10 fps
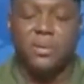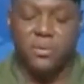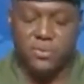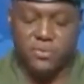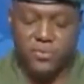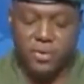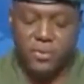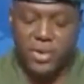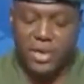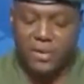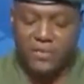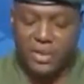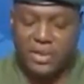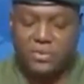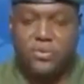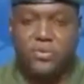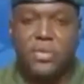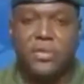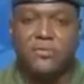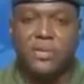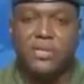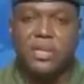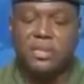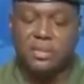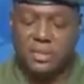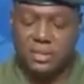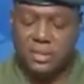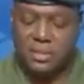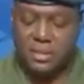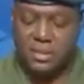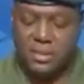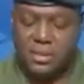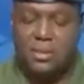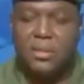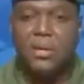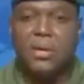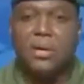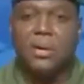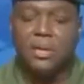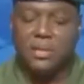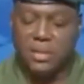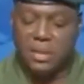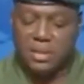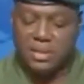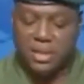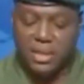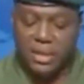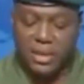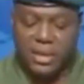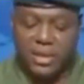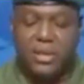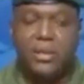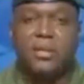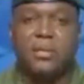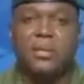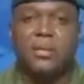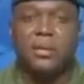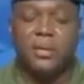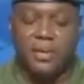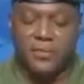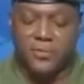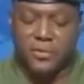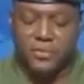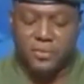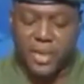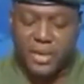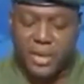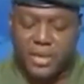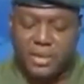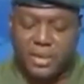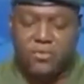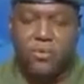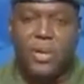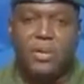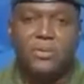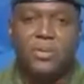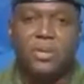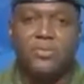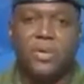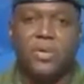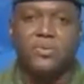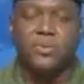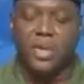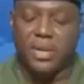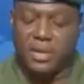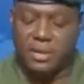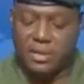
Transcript: le gouvernement invite les autorités françaises à retirer sans délai les forces Barkhane et Takuba du territoire national